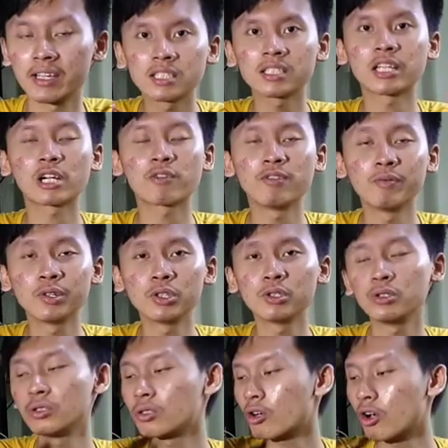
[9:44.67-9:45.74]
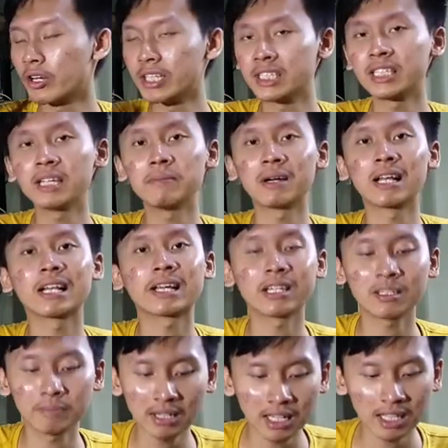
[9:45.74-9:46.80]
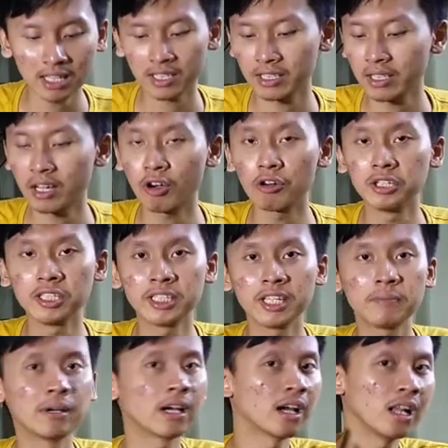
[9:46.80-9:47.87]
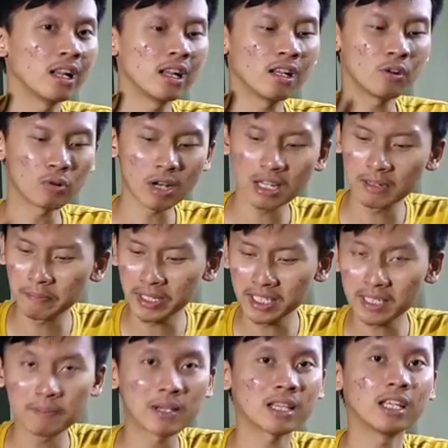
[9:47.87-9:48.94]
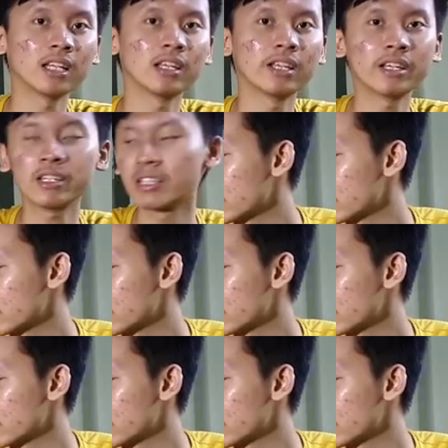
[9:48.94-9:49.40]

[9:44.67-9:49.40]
styrofoam itu kondisinya bakal kayak gimana ya kondisinya bakal kurang lebih seperti ini ya